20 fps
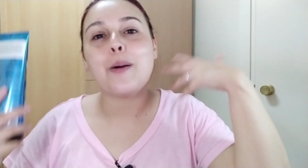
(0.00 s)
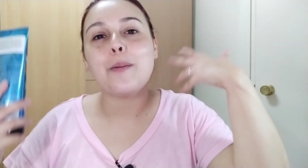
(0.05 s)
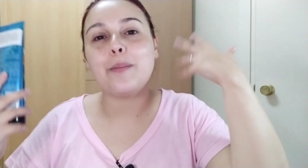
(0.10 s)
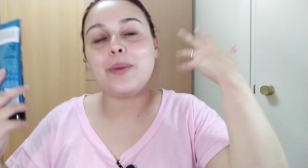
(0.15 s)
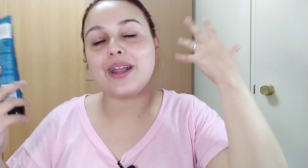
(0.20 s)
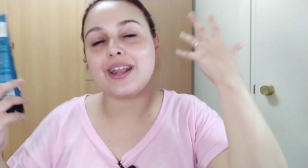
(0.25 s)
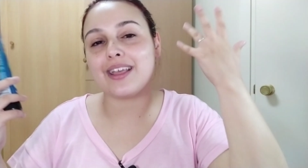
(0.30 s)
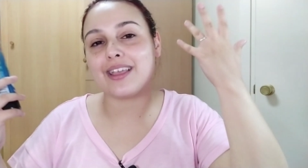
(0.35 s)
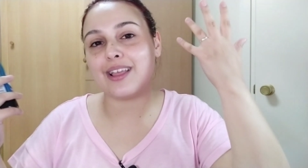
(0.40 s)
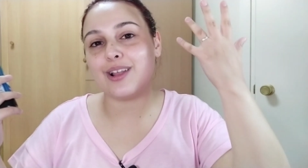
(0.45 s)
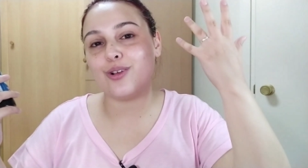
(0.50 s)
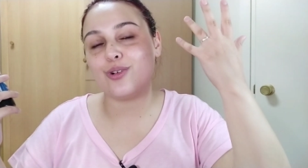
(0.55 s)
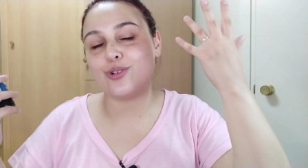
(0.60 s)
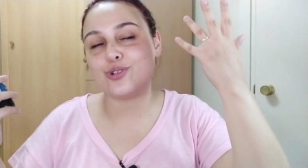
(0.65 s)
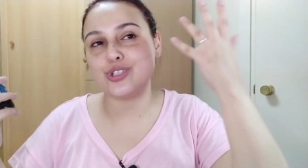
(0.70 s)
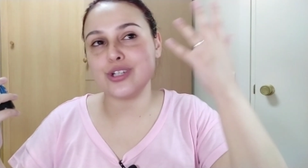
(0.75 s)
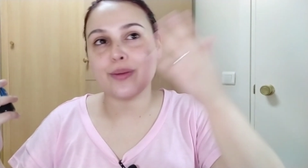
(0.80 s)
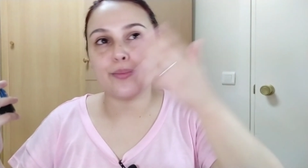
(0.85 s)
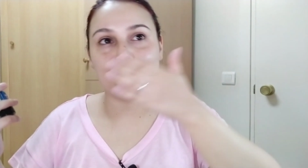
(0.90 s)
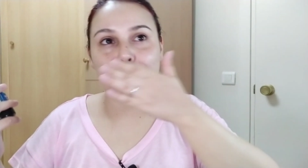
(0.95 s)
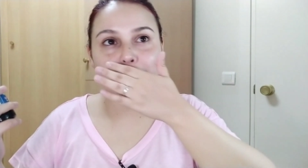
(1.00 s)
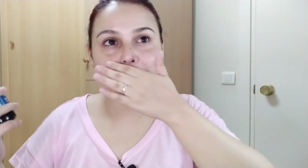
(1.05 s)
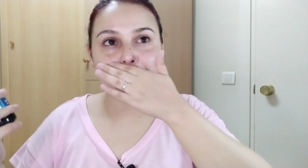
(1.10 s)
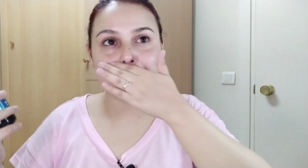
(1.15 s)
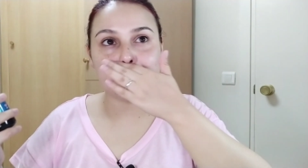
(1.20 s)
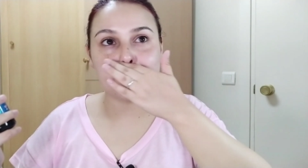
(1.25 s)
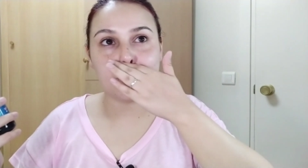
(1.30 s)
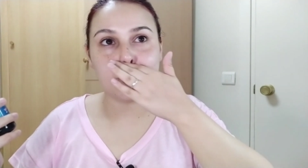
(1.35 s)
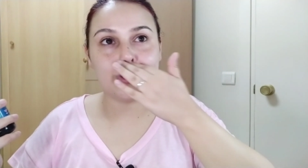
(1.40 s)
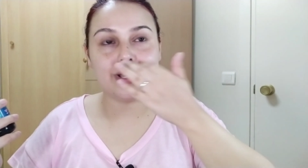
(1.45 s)
para que los champús
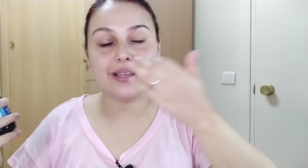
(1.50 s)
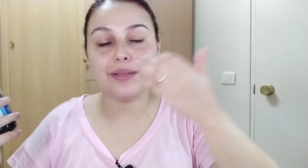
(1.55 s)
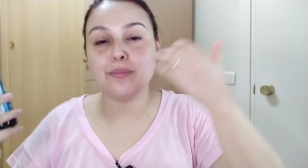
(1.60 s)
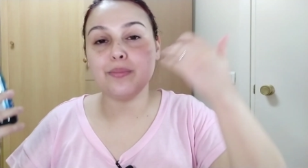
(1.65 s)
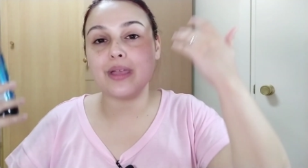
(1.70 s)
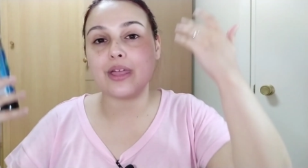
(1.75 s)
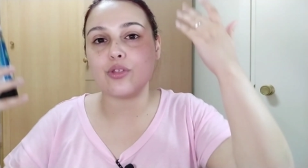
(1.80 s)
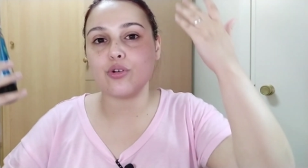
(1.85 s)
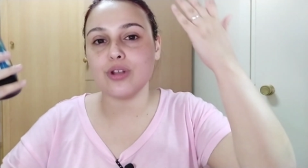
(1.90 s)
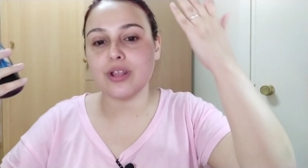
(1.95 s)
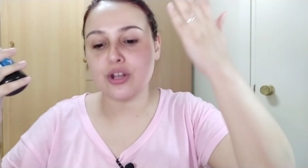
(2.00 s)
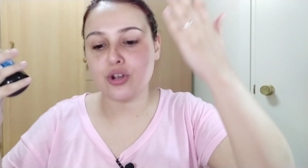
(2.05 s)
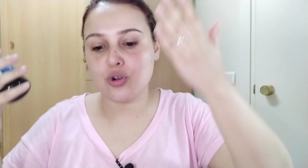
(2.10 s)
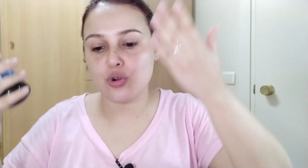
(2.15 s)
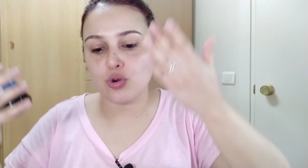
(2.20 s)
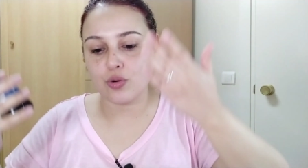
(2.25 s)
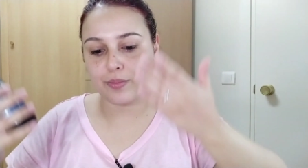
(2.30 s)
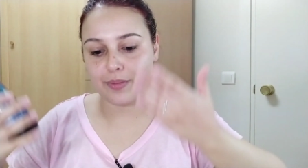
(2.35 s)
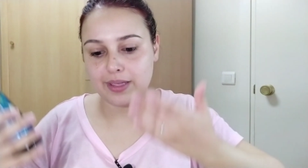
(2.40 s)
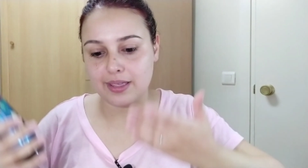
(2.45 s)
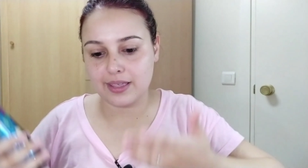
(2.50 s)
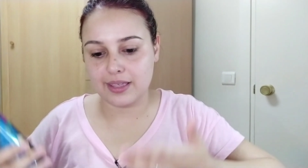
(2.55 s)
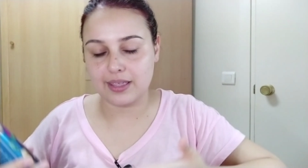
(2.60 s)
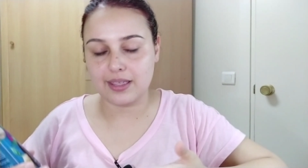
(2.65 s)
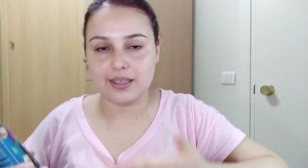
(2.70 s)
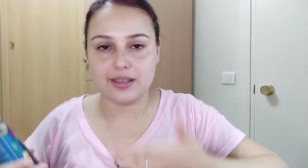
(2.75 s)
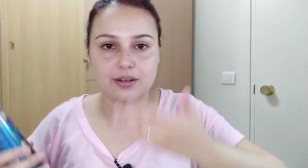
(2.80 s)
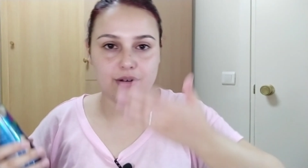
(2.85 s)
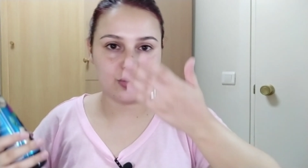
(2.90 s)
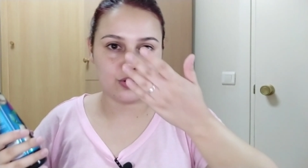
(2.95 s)
así muy limpiadores no
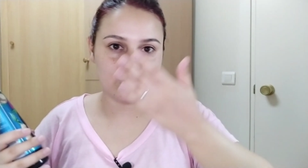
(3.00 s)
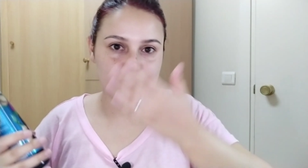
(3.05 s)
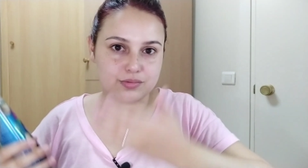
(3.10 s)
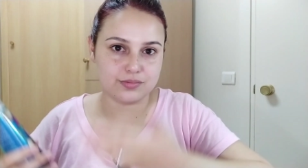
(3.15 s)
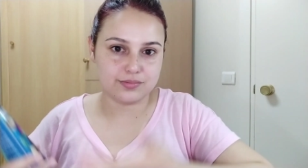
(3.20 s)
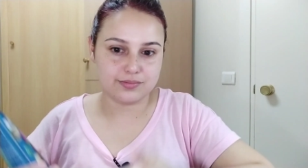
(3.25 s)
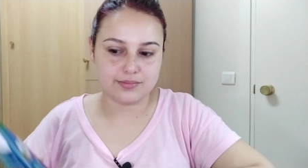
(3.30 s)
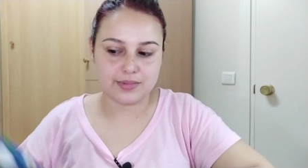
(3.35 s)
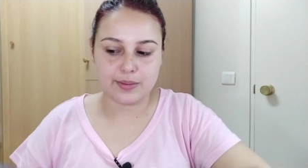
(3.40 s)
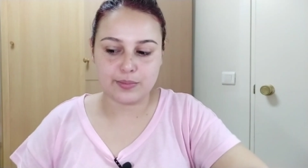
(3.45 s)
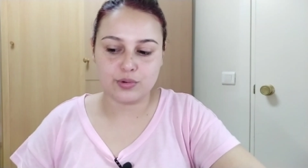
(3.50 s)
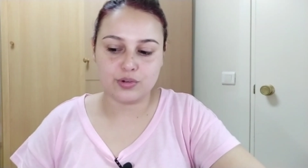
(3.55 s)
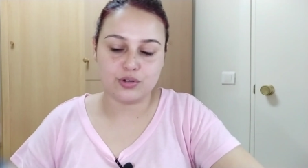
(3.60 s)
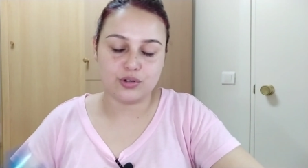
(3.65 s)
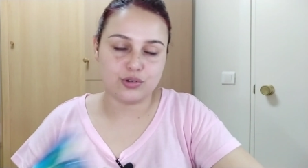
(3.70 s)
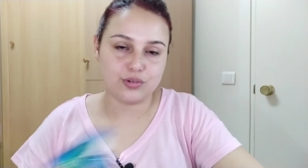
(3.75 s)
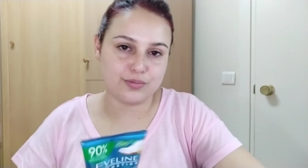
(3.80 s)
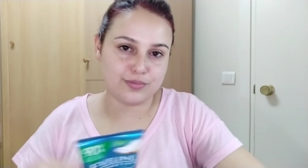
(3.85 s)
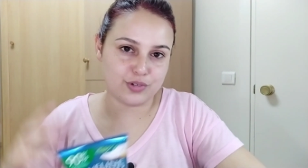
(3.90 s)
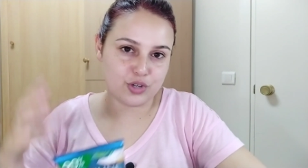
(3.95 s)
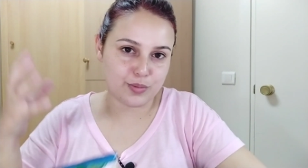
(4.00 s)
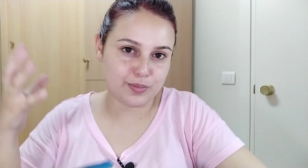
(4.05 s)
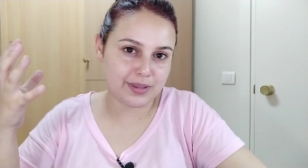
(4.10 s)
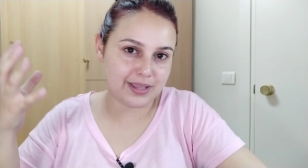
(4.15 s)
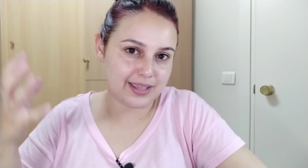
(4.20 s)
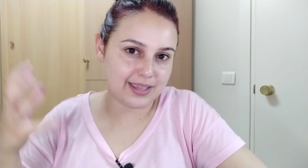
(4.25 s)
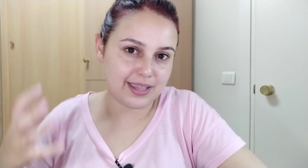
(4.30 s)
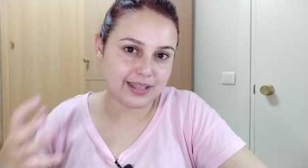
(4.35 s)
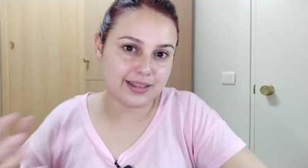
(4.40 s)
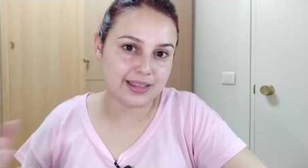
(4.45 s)
me vamos, no,
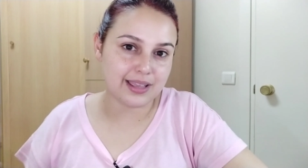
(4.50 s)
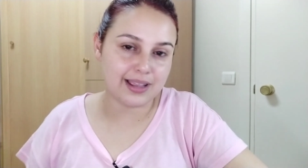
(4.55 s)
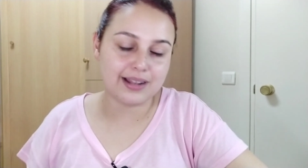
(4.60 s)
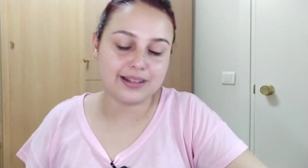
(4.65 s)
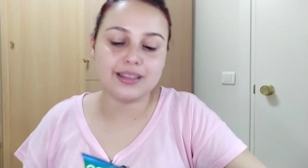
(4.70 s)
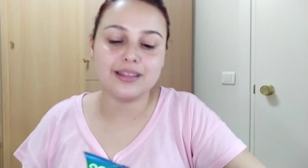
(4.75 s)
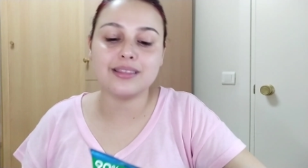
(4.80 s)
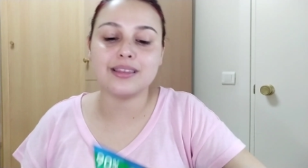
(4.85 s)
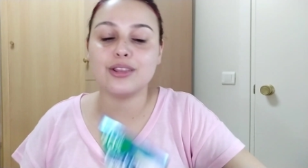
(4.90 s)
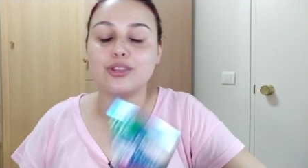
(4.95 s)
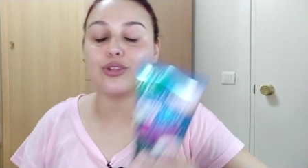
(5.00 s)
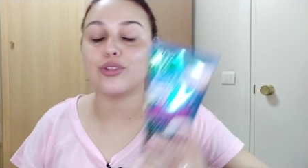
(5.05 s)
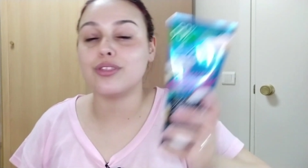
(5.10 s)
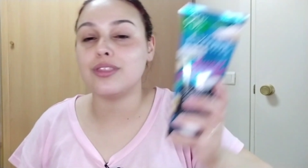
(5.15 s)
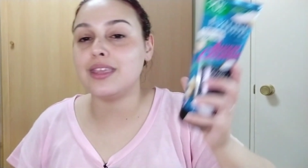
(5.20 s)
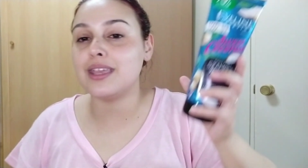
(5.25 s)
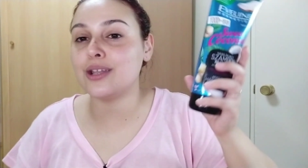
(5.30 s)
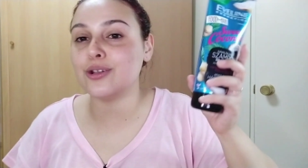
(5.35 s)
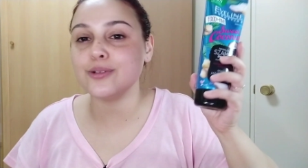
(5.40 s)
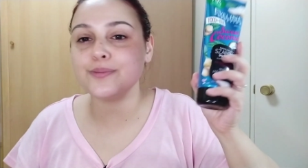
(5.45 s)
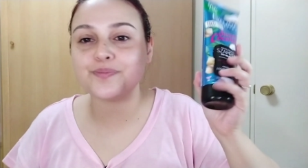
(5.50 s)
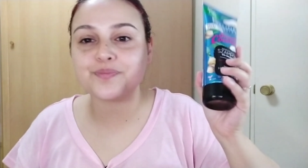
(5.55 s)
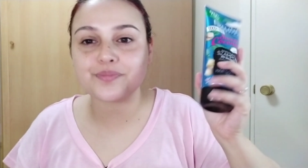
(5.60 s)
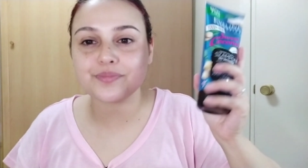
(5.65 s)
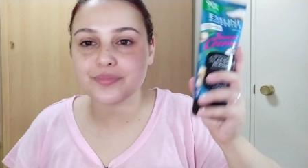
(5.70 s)
me quiten el tinte en dos días, ¿no?